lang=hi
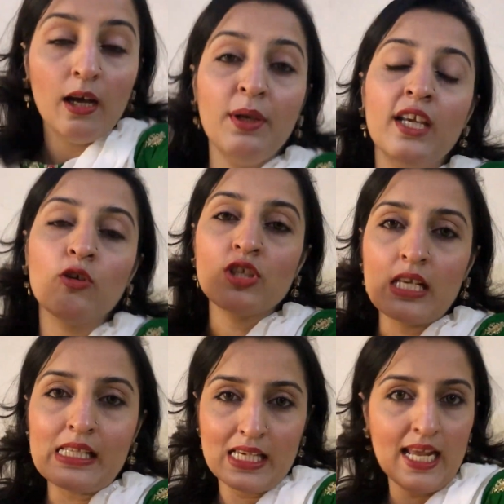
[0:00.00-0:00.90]
अभी कुछ
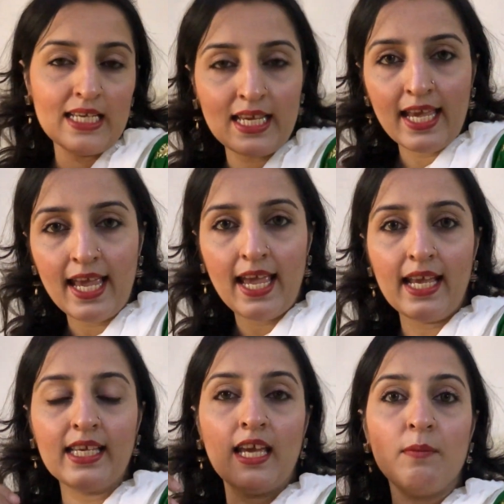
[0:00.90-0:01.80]
सिलसिला ये है
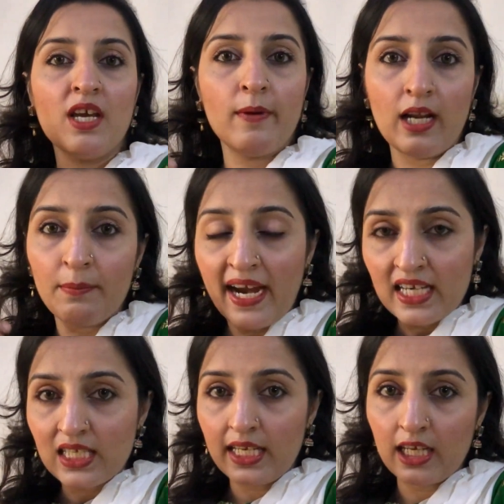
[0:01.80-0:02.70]
कि अभी हमारा
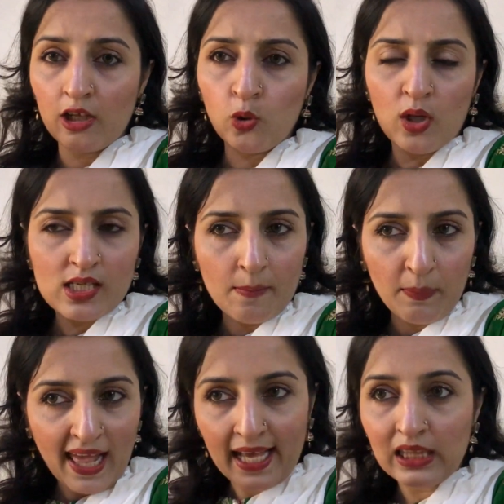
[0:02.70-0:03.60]
बाहर जाने का थोड़ा सा
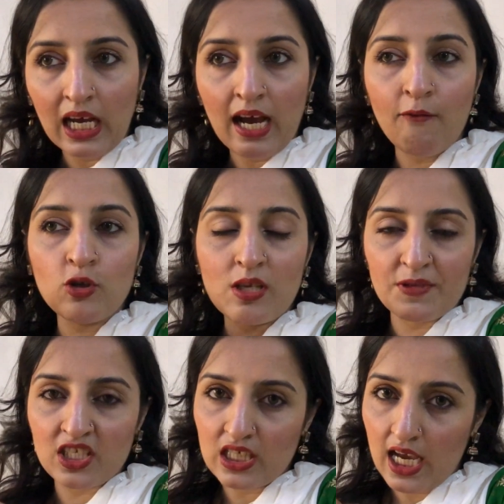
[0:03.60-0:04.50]
प्लान था वो
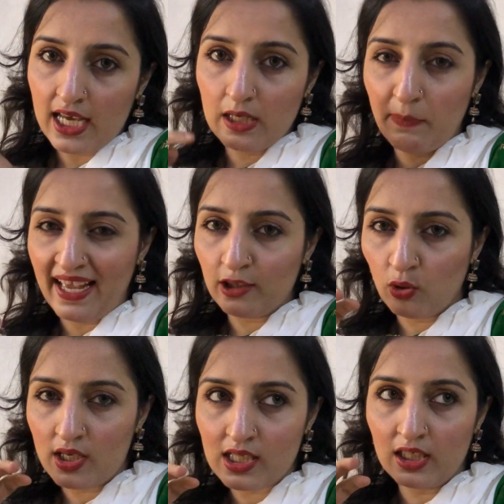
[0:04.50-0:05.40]
समझ नहीं आ रही प्लान
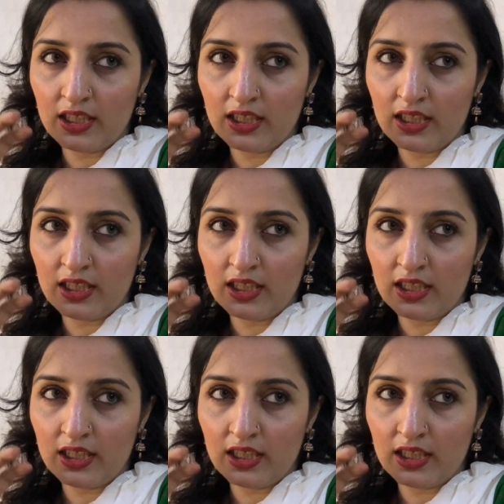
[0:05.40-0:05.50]
थोड़ा सा ना